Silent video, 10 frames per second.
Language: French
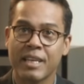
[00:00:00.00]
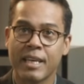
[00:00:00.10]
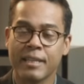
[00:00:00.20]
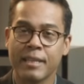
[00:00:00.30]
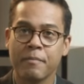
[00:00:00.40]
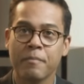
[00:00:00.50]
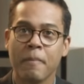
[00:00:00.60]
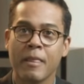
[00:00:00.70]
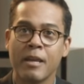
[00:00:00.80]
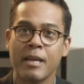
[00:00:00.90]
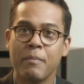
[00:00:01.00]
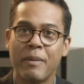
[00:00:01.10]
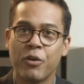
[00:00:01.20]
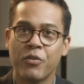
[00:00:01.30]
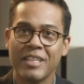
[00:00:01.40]
saccadés, et
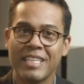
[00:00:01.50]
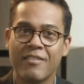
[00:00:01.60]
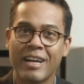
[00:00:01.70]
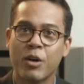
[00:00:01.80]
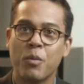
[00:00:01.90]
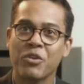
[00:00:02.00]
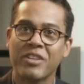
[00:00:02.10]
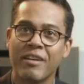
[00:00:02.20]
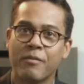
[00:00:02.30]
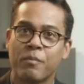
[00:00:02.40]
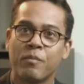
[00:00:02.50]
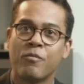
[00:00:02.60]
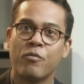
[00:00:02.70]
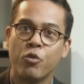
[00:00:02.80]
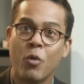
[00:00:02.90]
par le fait qu'il va commencer à
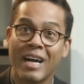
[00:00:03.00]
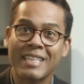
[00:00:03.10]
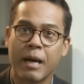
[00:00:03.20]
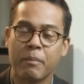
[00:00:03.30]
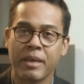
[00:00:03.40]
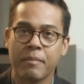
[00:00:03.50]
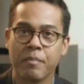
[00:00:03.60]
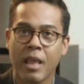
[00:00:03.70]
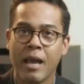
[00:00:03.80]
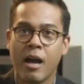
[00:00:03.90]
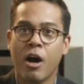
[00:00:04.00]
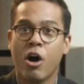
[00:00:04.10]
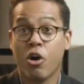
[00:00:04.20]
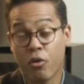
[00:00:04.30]
vouloir attraper. En